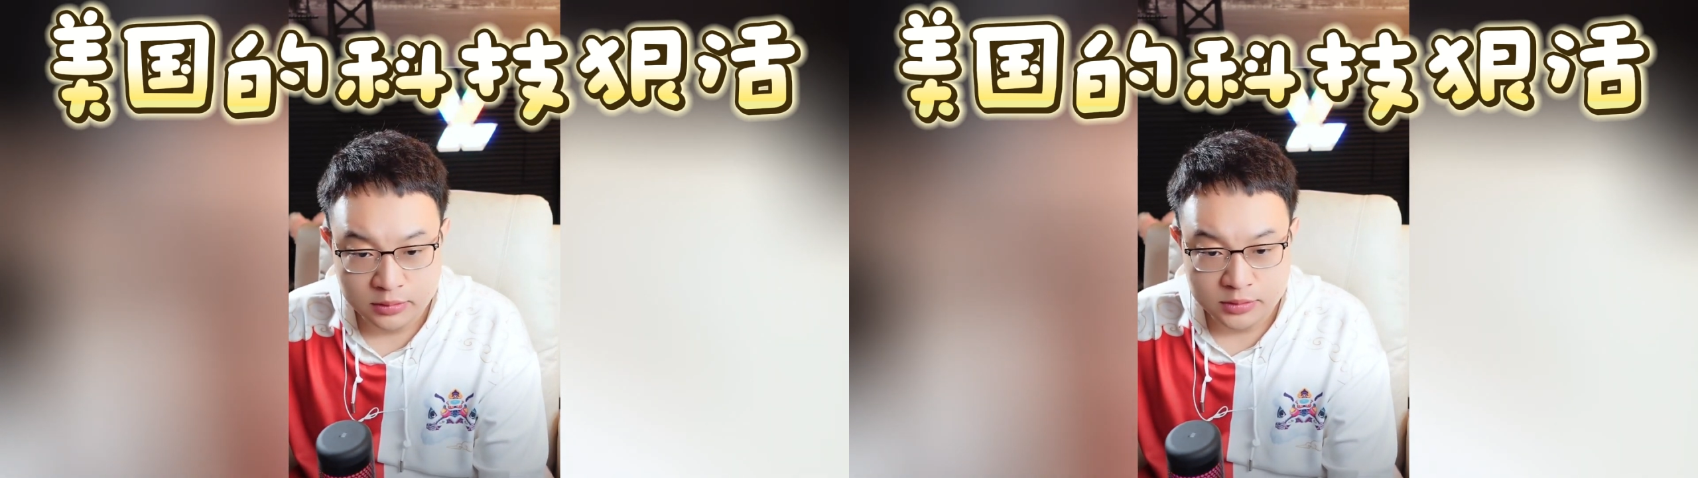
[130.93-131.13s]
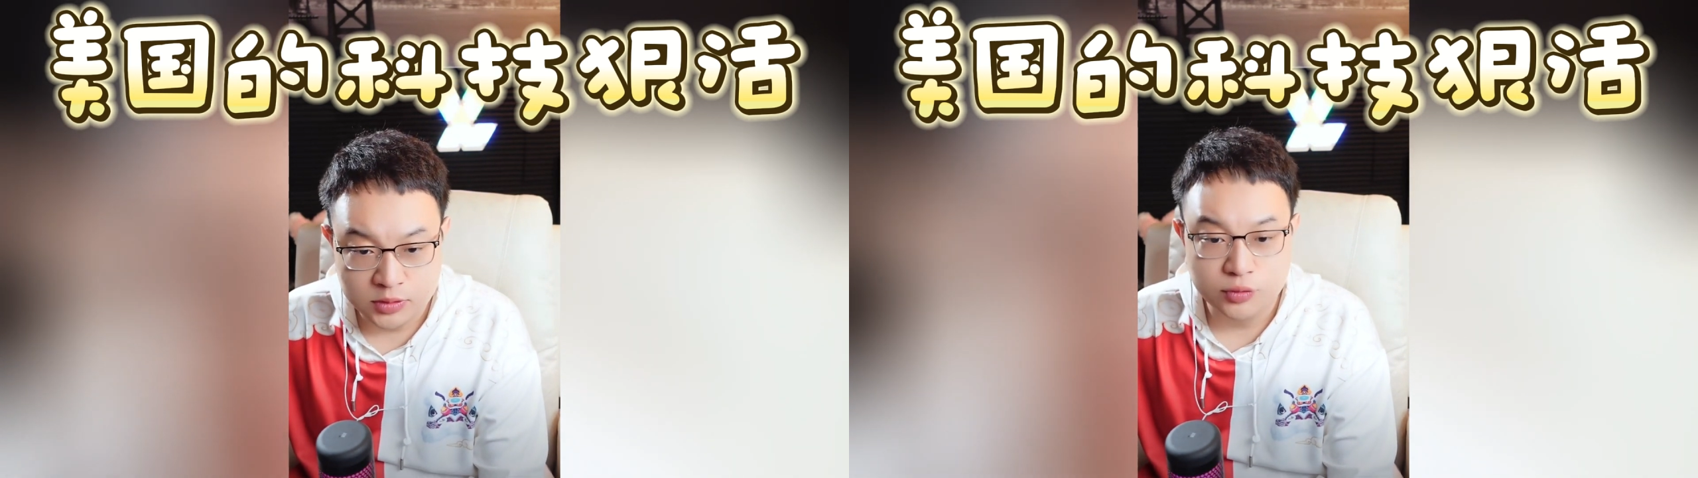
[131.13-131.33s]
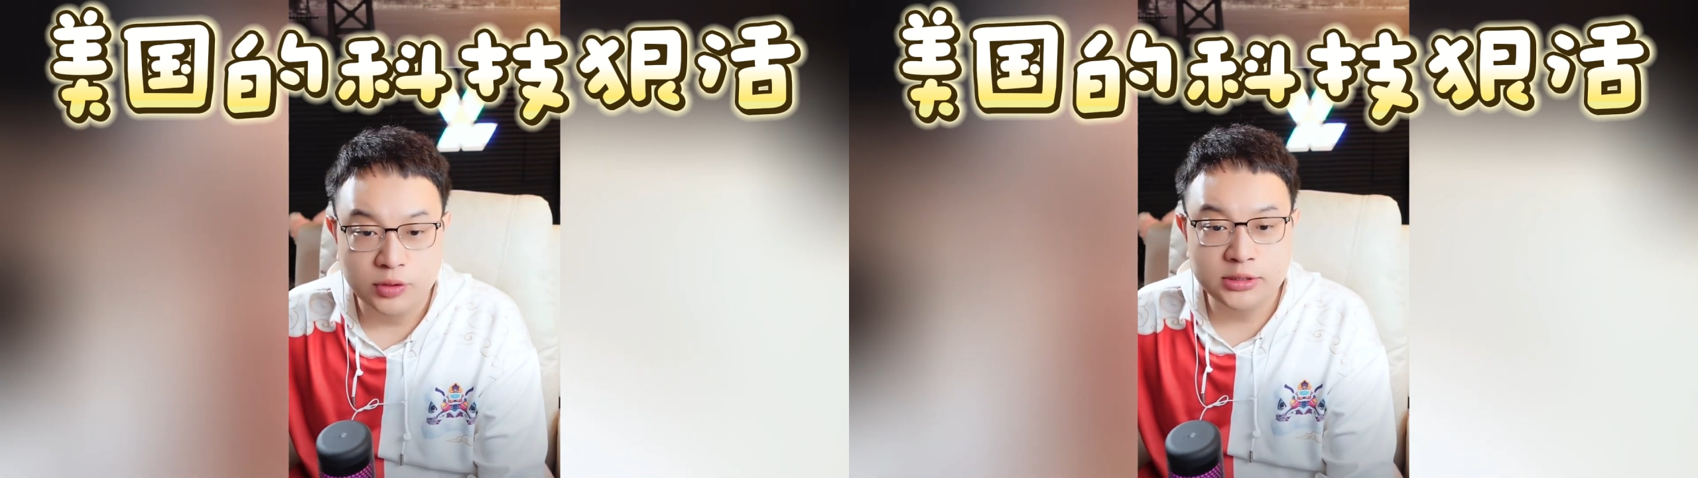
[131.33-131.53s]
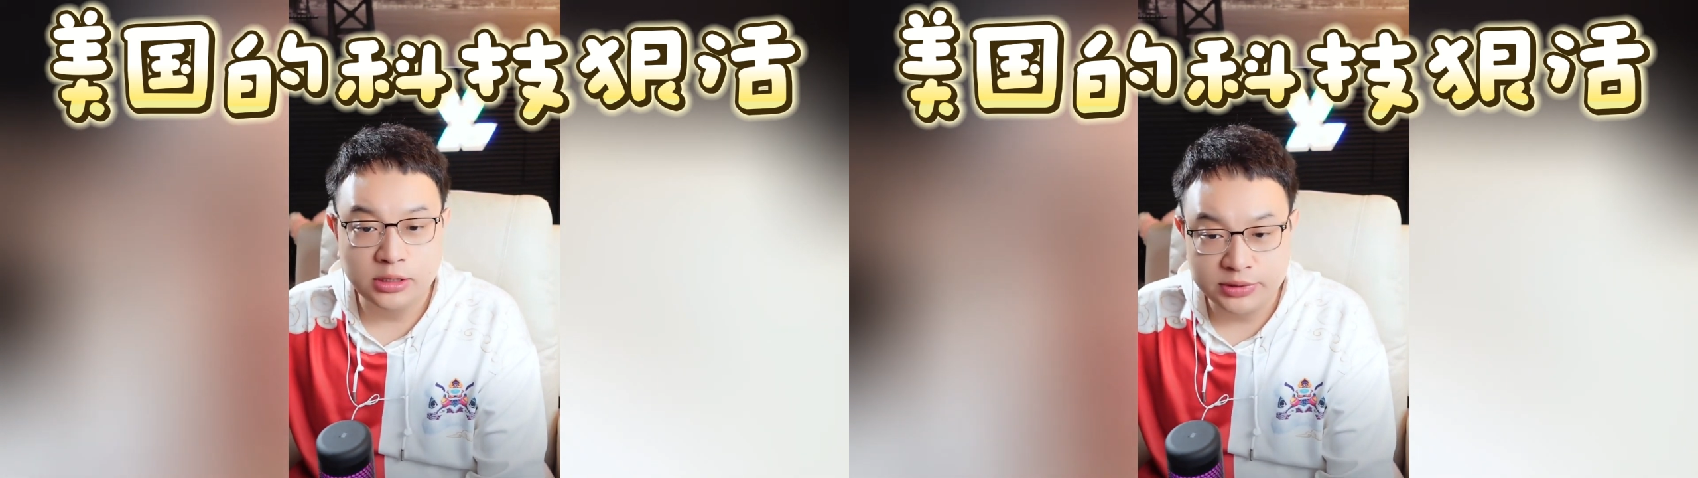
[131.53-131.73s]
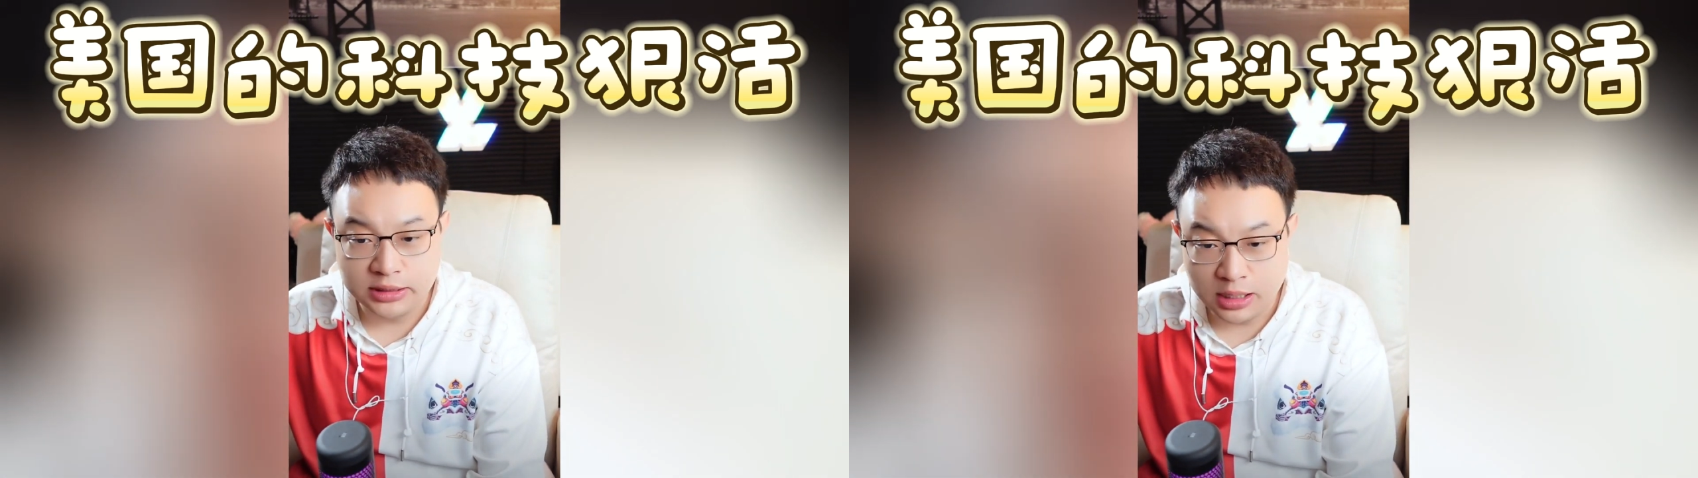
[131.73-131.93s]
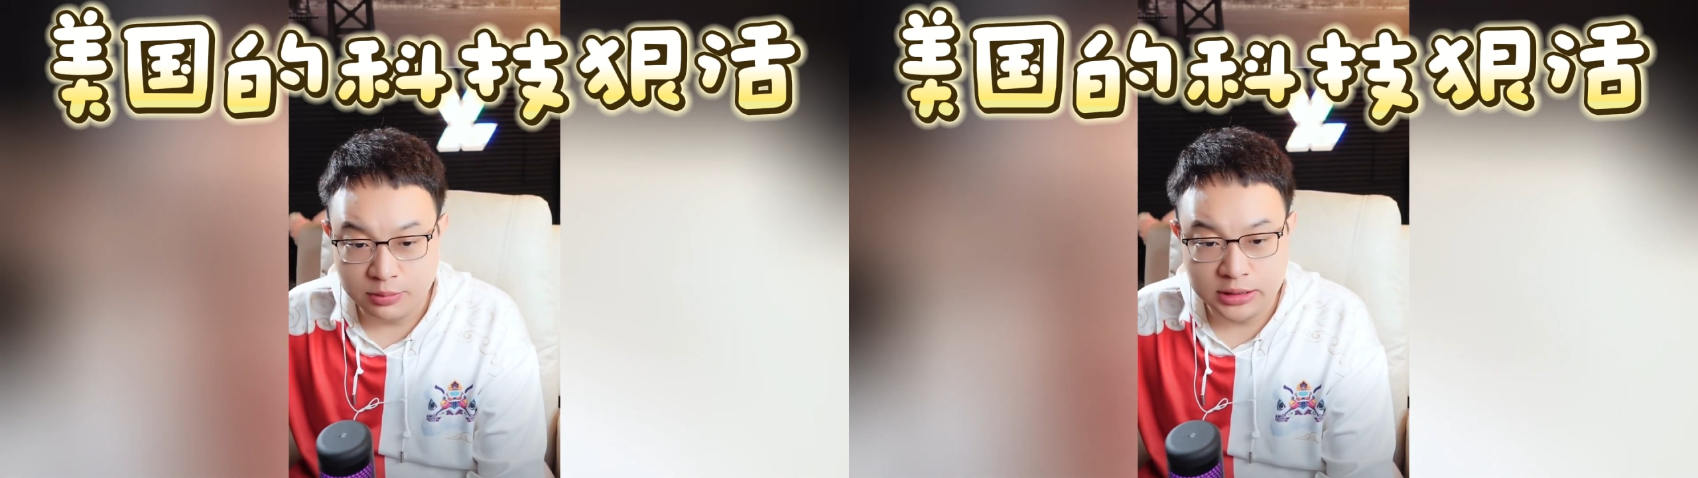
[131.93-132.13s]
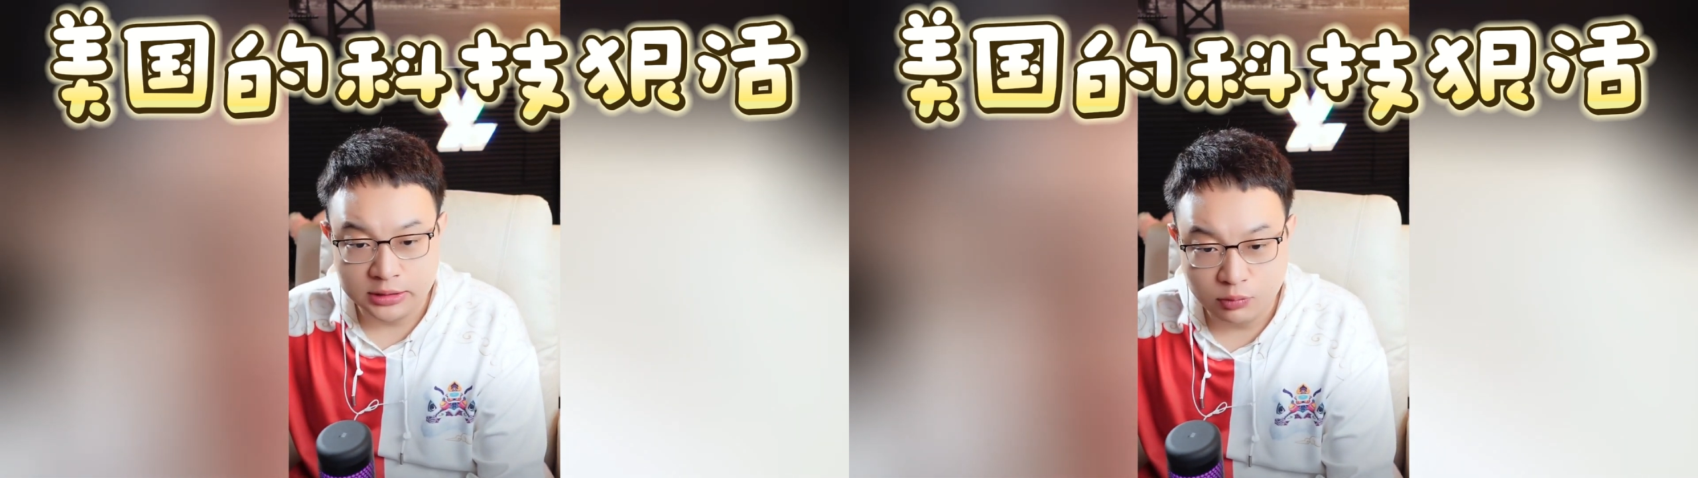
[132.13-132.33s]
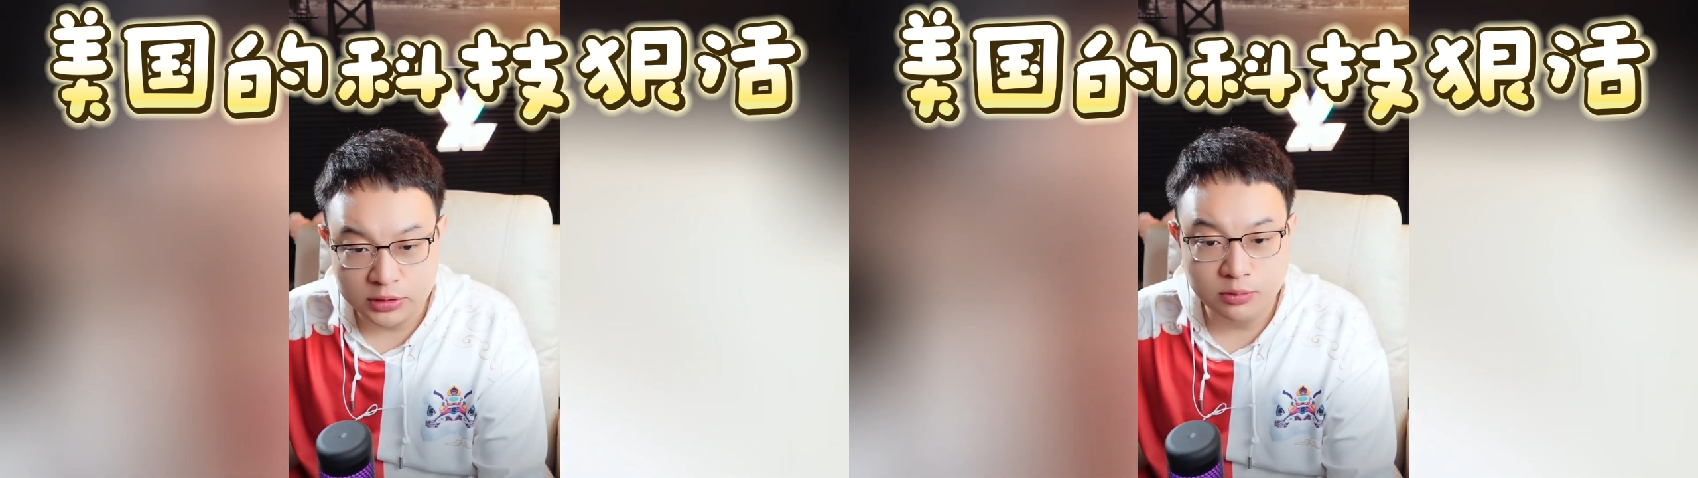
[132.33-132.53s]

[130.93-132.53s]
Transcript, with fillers: 总觉得这不行那不行的啊。